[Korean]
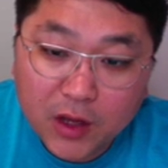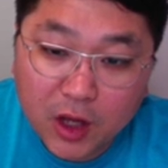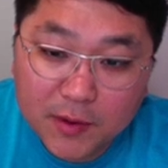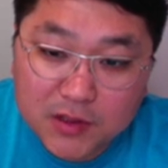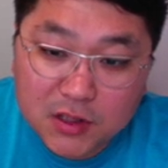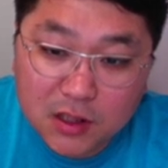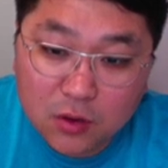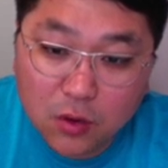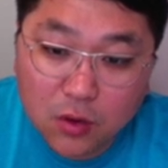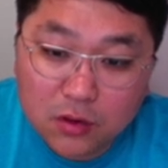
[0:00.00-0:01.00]
에어맥스
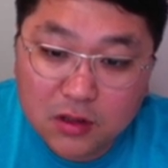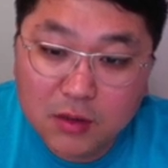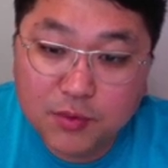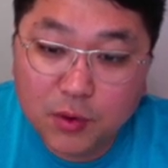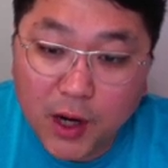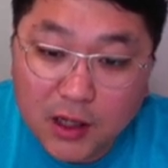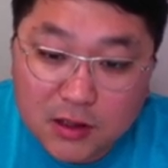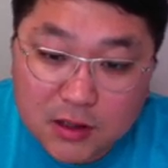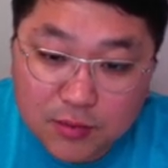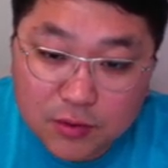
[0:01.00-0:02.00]
720 트리플 화이트
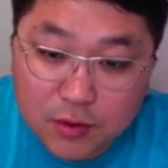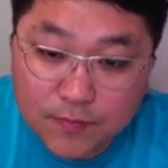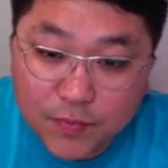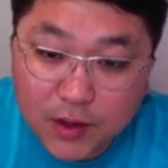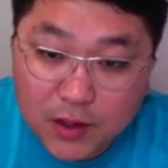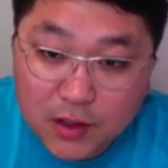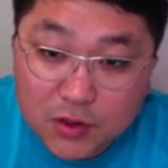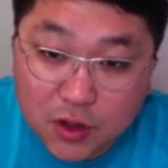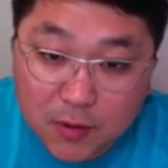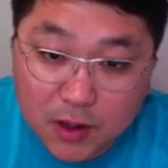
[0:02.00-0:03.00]
제품
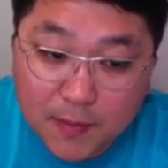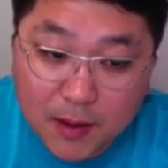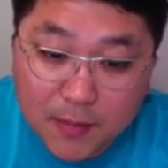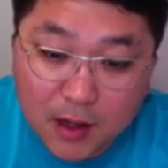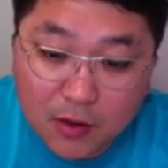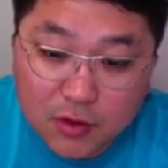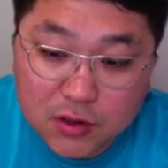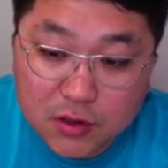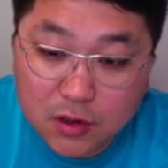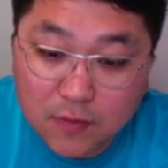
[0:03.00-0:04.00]
저렴하게 판매를 하고
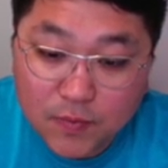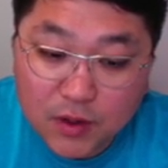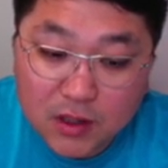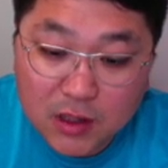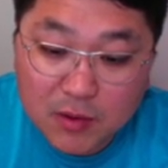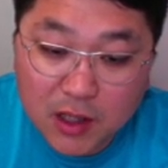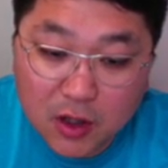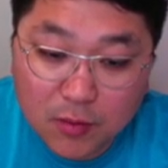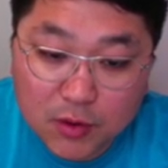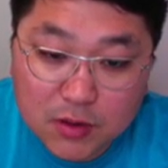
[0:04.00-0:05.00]
있죠. 그 다음에
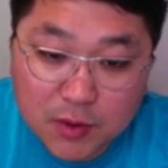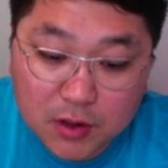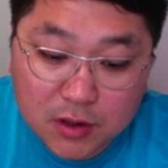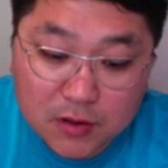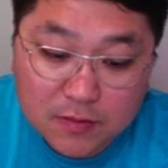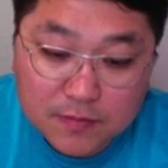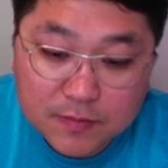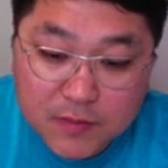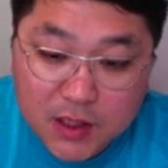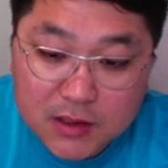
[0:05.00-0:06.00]
내려보시면은
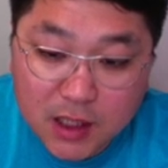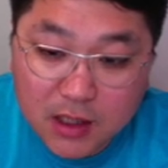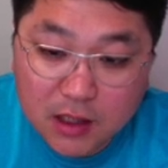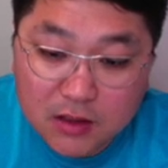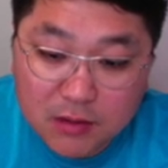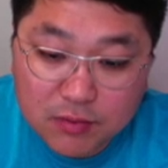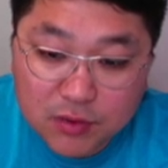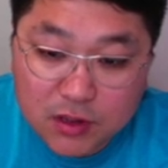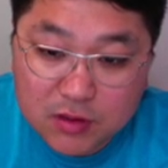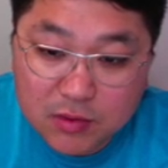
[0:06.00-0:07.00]
세일하는 제품들이
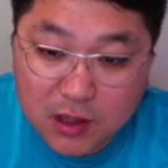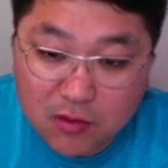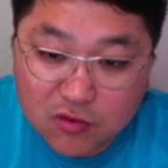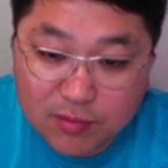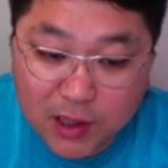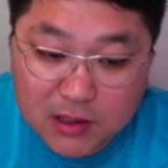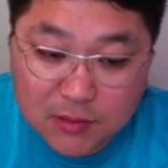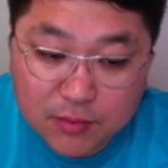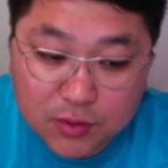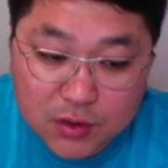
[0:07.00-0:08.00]
있습니다. 98
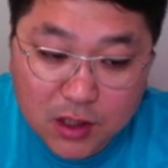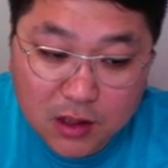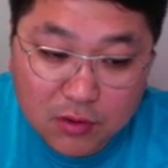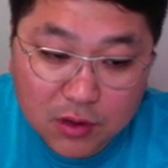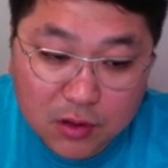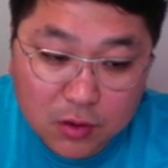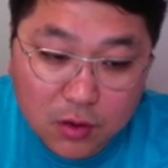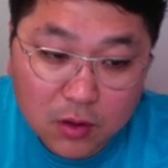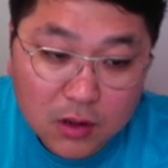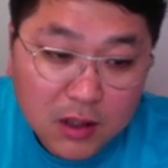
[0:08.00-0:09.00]
제품도 세일하고
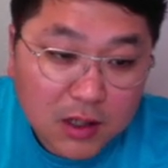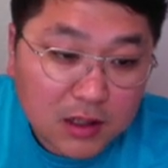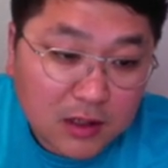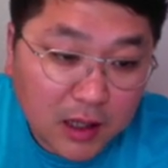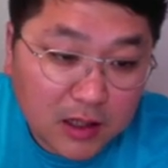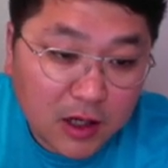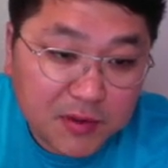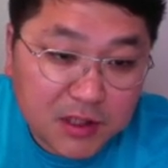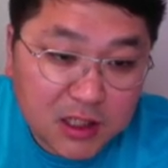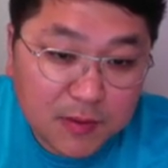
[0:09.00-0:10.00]
있고 나이키
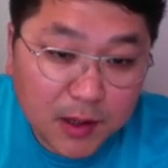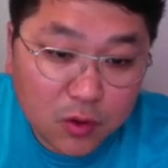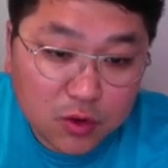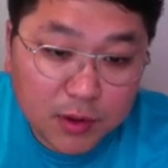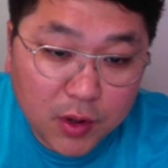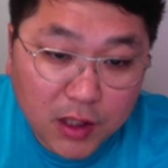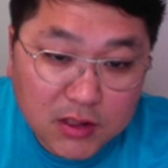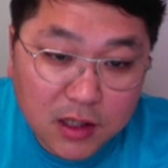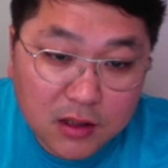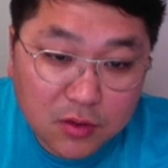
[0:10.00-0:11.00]
에어맥스 200 요즘에
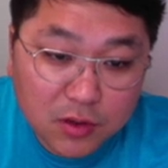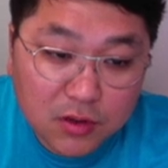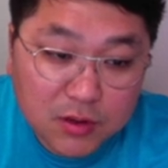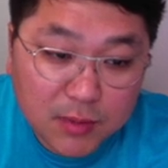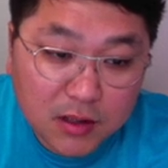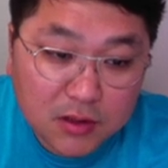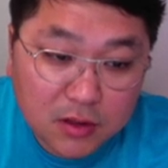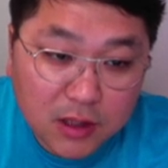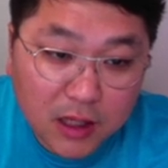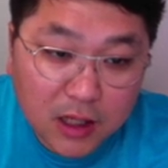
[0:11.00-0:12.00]
굉장히 뜨고 있는 신발이죠.
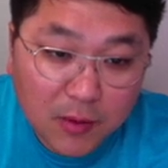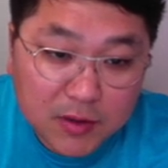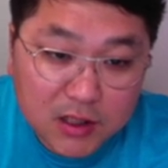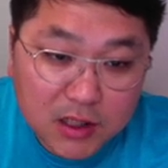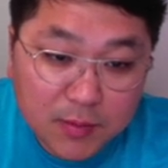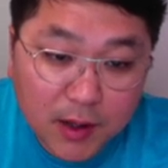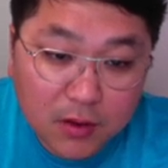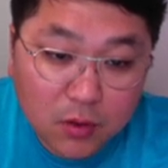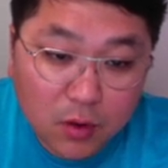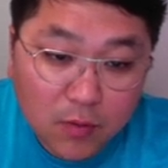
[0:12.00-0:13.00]
나이키 에어맥스
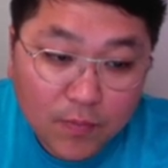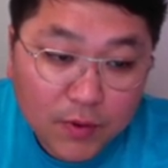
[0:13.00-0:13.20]
200도